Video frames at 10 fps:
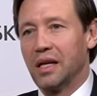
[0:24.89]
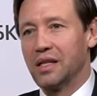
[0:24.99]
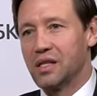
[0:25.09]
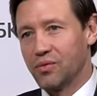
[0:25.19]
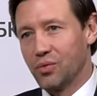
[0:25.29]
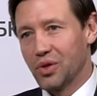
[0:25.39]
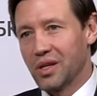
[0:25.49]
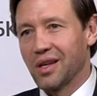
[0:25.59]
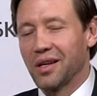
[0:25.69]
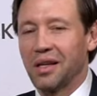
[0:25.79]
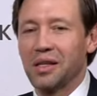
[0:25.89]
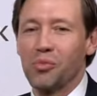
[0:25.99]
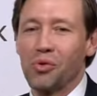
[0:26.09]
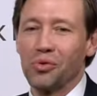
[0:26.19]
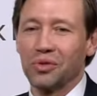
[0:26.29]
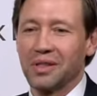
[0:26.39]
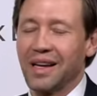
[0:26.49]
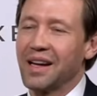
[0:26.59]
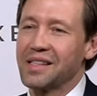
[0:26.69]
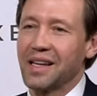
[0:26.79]
и сегодня они могут
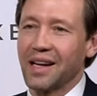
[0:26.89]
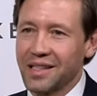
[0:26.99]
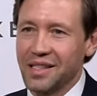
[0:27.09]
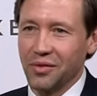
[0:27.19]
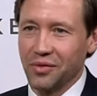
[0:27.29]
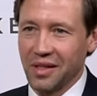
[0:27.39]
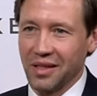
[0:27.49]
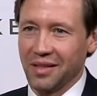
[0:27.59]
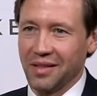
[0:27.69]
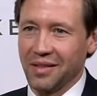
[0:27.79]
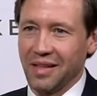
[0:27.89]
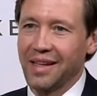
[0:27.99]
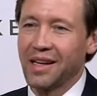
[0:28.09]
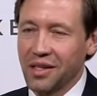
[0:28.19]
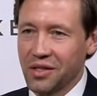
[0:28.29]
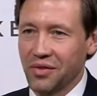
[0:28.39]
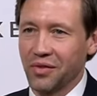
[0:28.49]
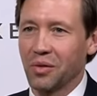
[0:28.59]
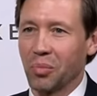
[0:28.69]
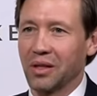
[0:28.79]
гораздо активнее и
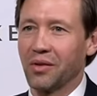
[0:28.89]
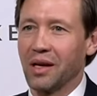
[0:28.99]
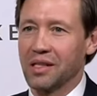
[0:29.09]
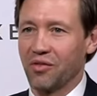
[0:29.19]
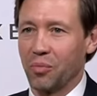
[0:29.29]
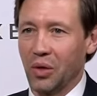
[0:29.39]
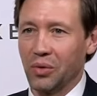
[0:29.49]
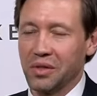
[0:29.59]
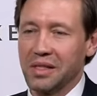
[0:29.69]
качественнее продвигаться вперед,